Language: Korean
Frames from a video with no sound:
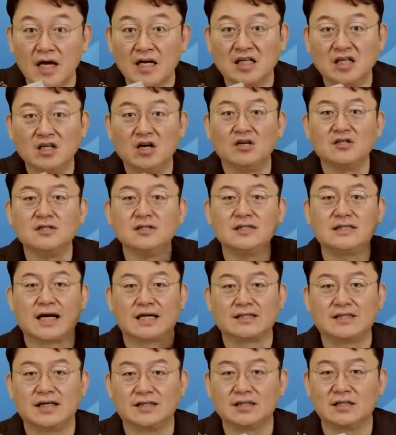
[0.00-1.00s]
그런
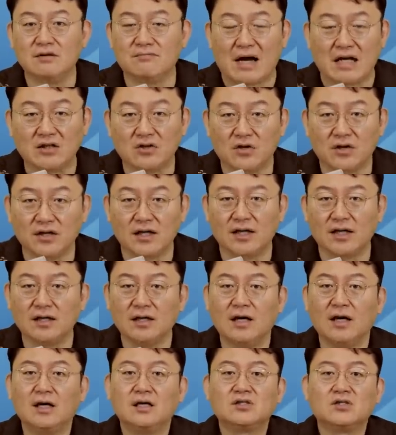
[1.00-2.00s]
작자들을 만들어야
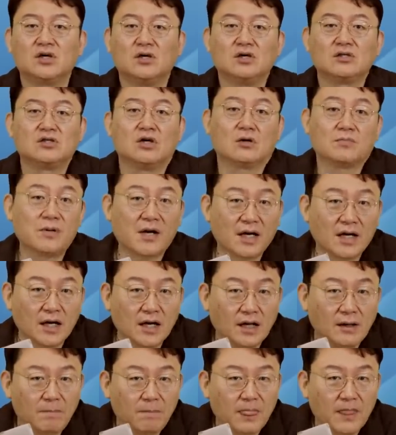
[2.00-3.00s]
저
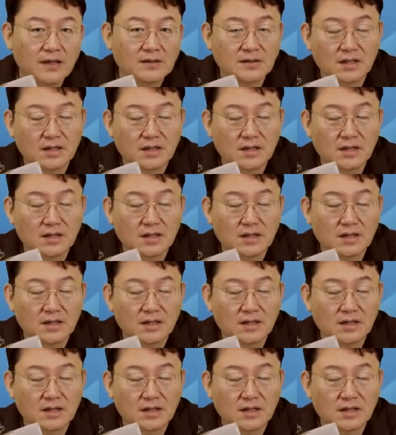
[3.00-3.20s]
적폐가